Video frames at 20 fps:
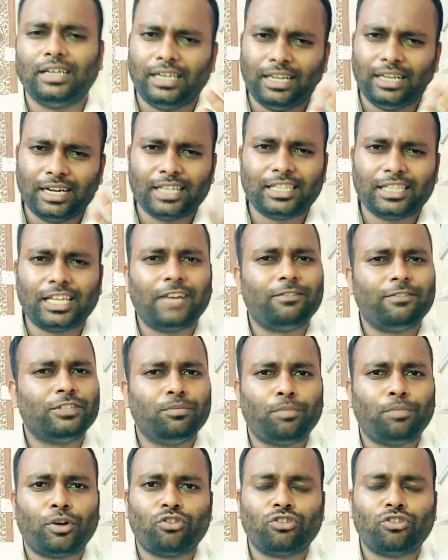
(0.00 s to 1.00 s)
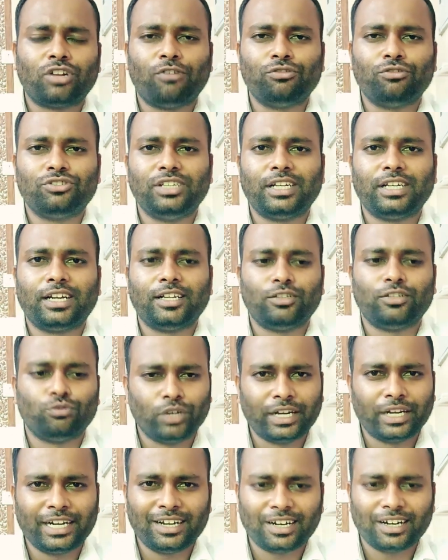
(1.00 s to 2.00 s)
இல்லைன்னா இதெல்லாம் வந்து பண்ணணும்னு அவசியம் கிடையாது
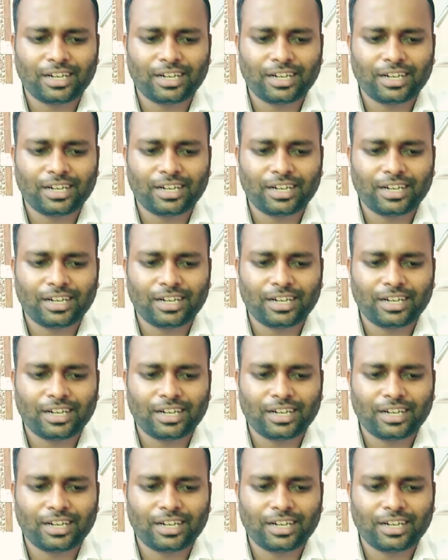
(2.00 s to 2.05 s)
உங்ககிட்ட